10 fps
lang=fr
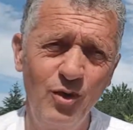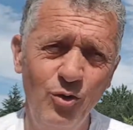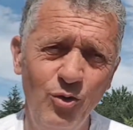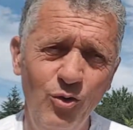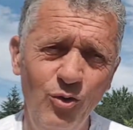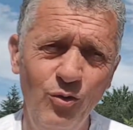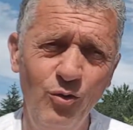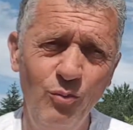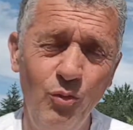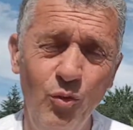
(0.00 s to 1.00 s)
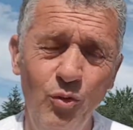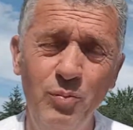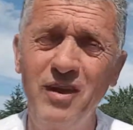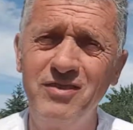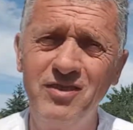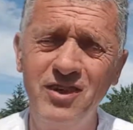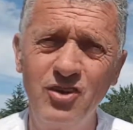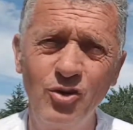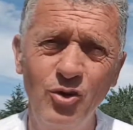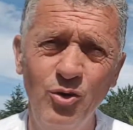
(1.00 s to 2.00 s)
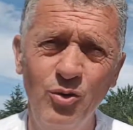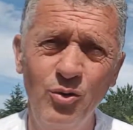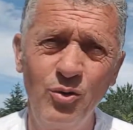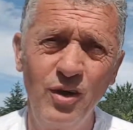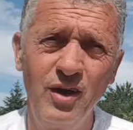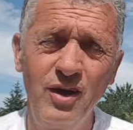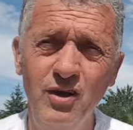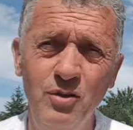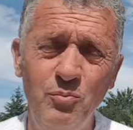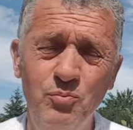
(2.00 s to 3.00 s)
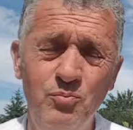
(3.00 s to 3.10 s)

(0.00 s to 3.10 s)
euh, bon, le plastique euh, est